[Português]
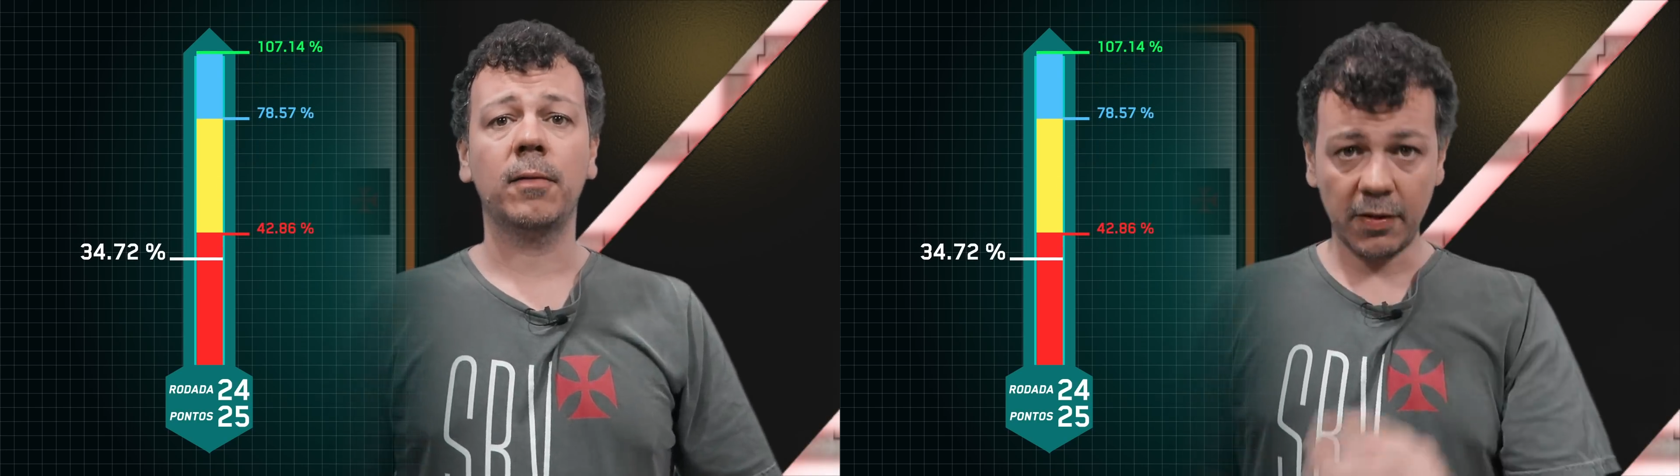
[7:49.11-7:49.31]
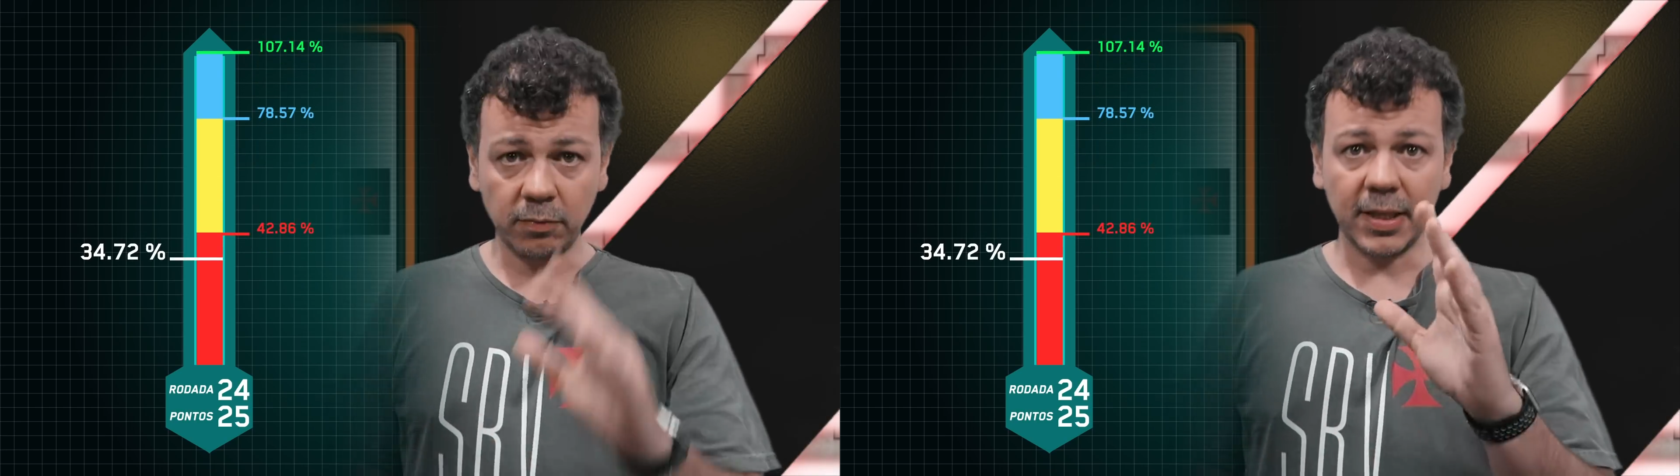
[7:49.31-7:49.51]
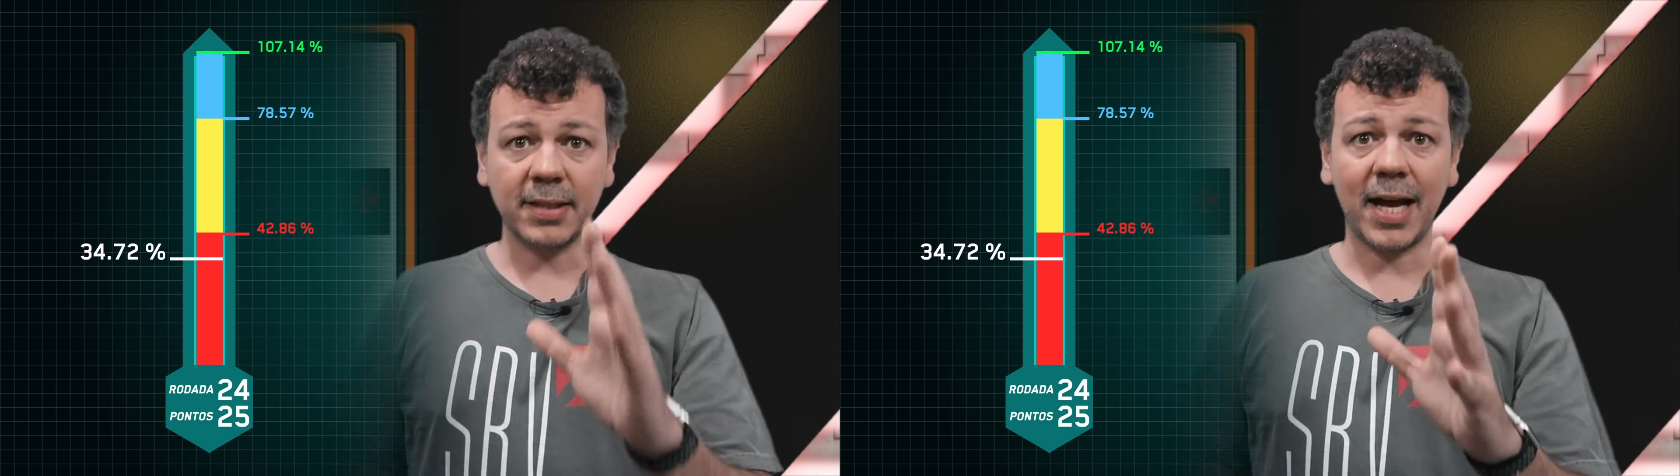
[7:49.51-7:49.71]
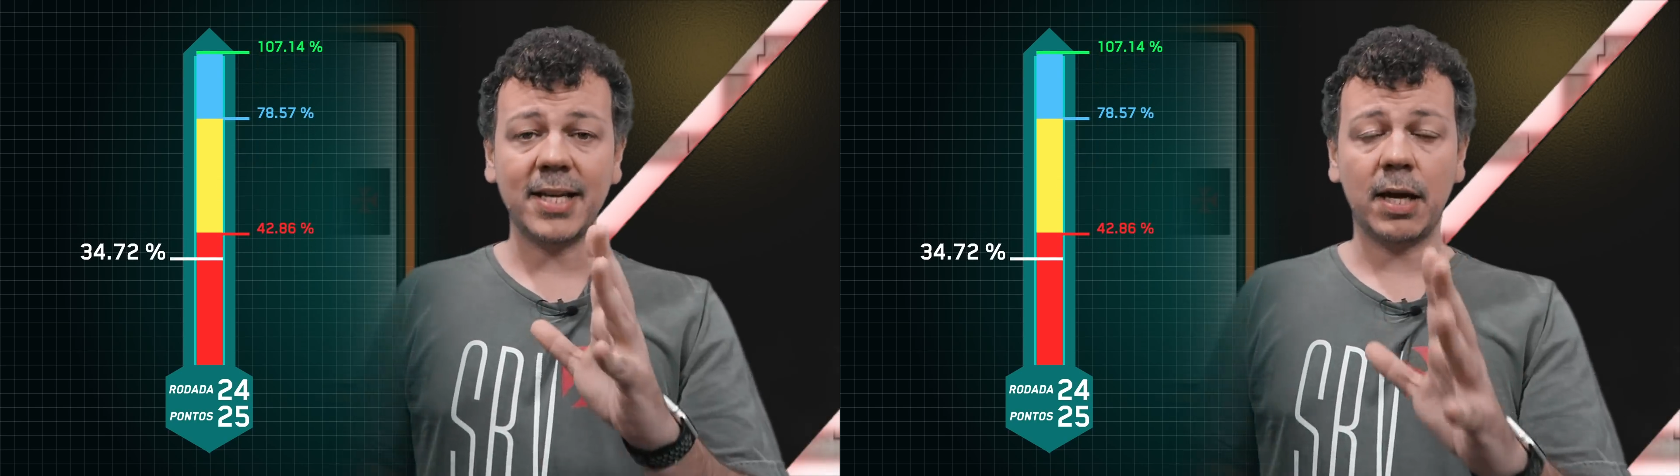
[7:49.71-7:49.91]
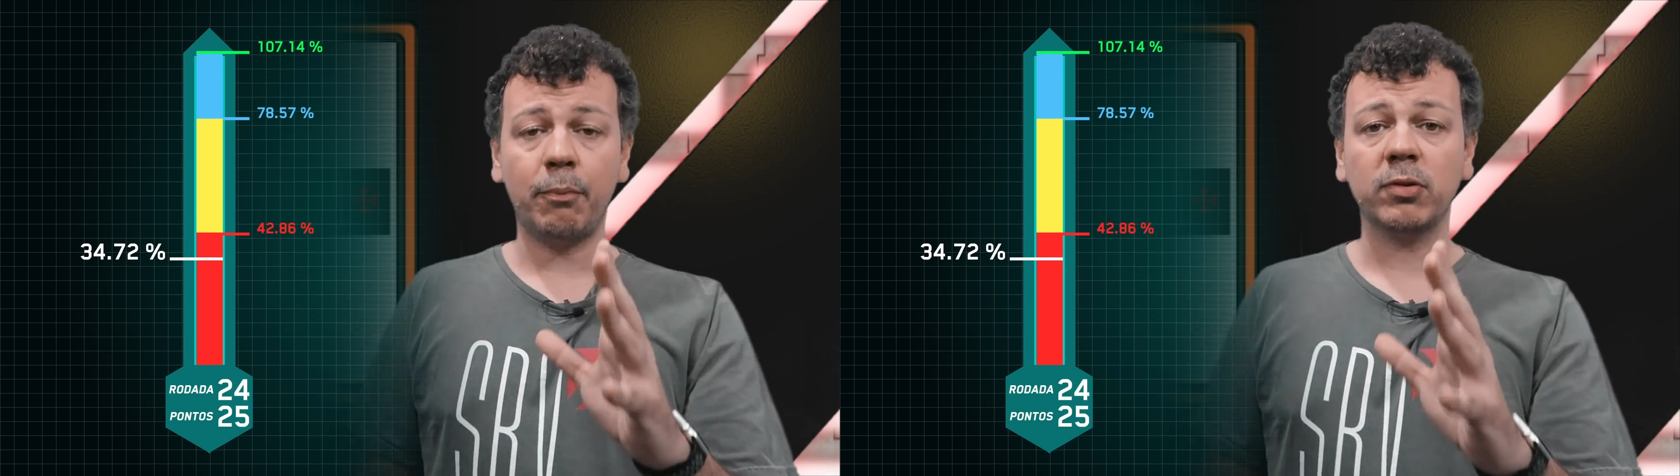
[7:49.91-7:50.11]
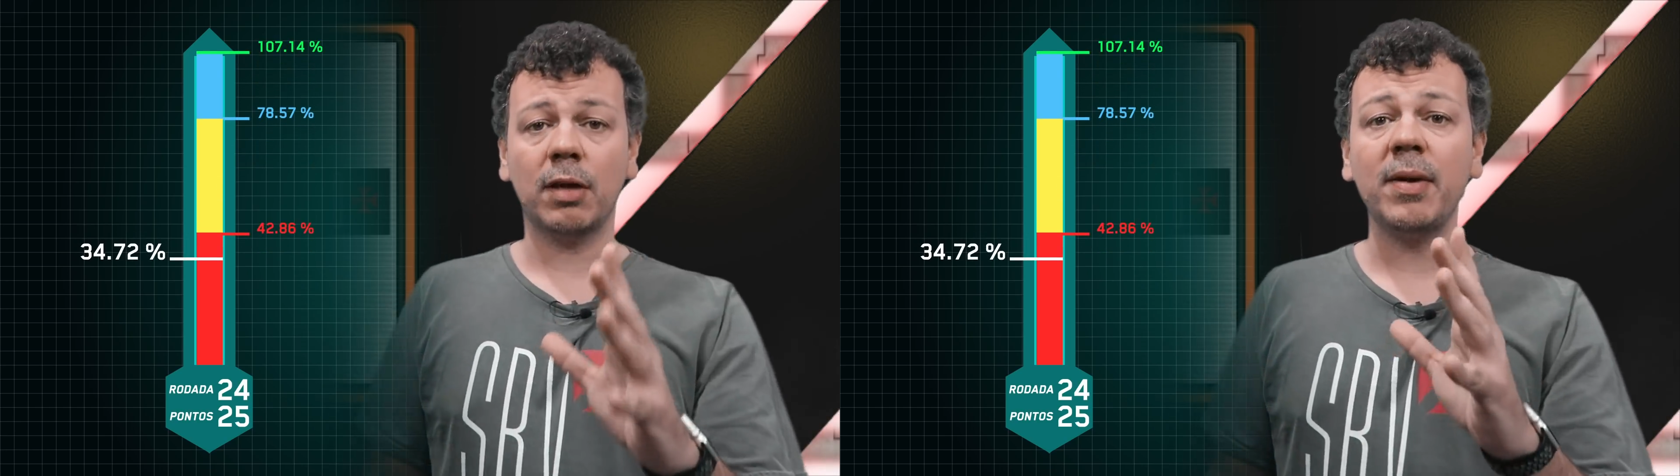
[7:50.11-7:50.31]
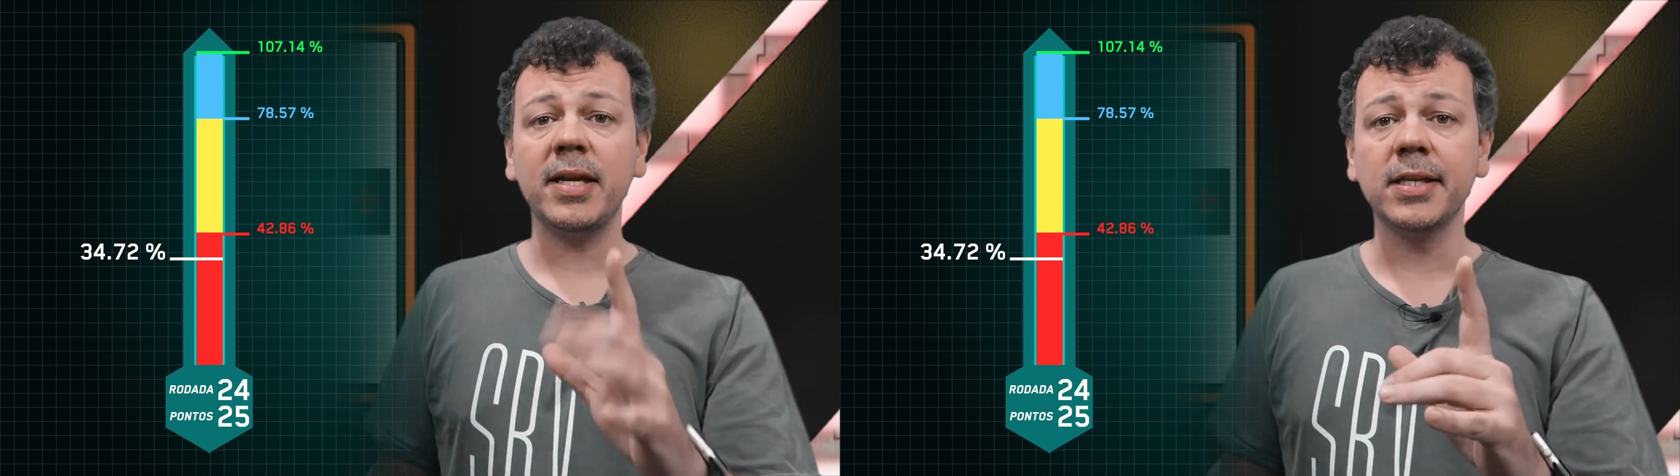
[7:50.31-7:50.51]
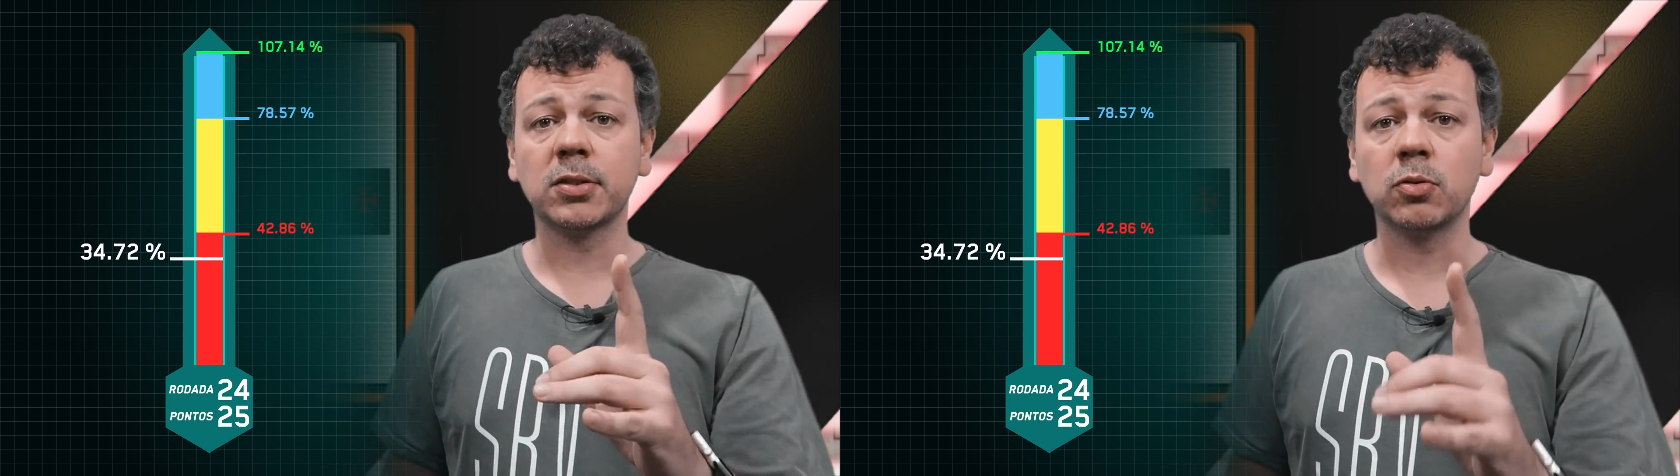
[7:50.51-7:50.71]
Quer ver um detalhe que aponta
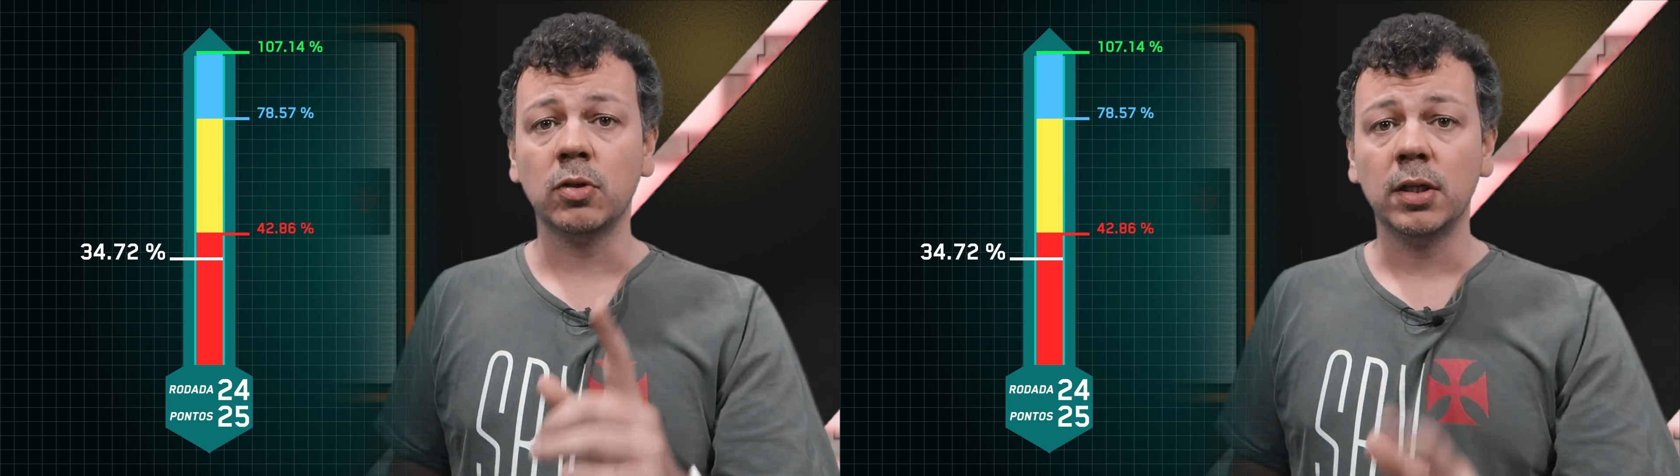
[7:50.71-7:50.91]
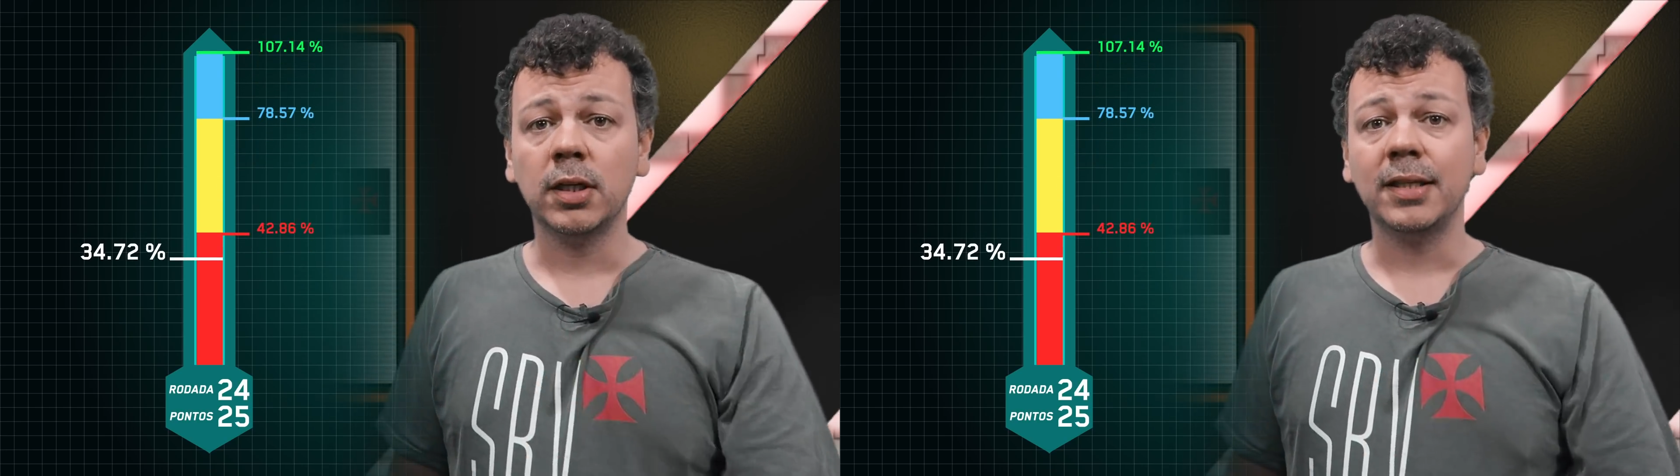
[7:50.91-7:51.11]
bem isso?